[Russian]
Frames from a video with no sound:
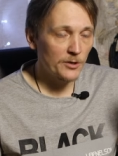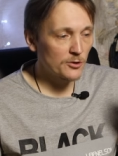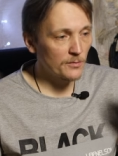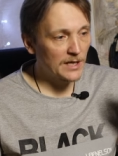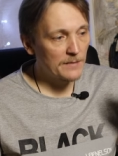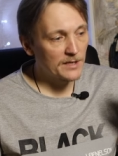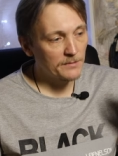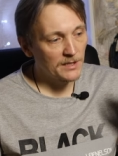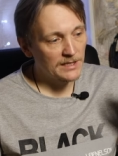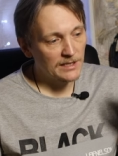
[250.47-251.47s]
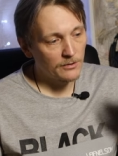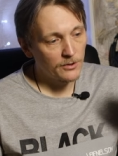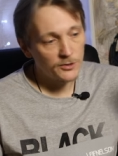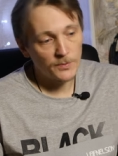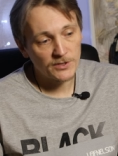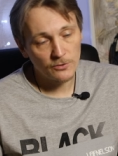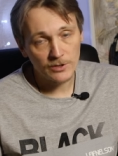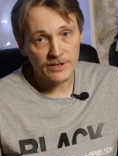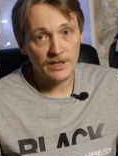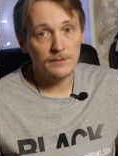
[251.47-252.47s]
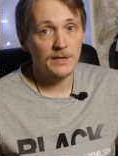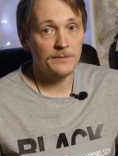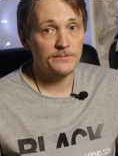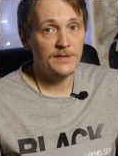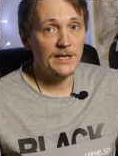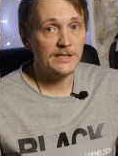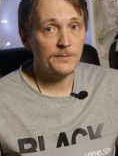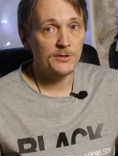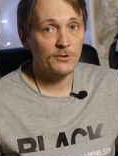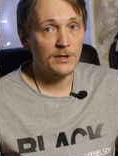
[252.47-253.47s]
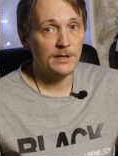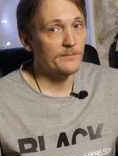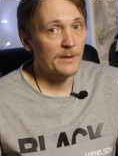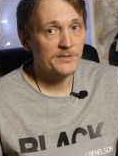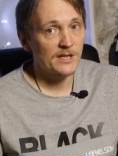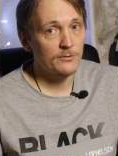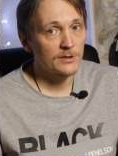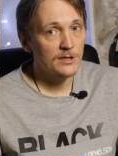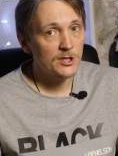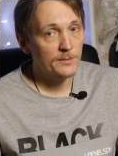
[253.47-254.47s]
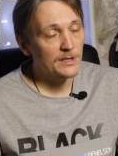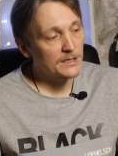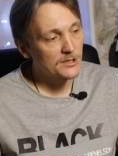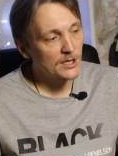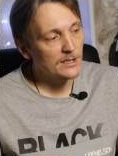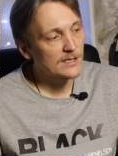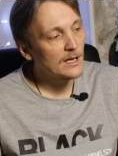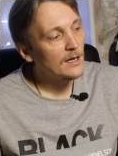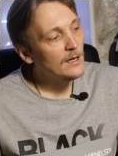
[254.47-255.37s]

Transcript: Причем камера была такой же по скорости, как моя третья пятерка, абсолютно ничем не отличалась.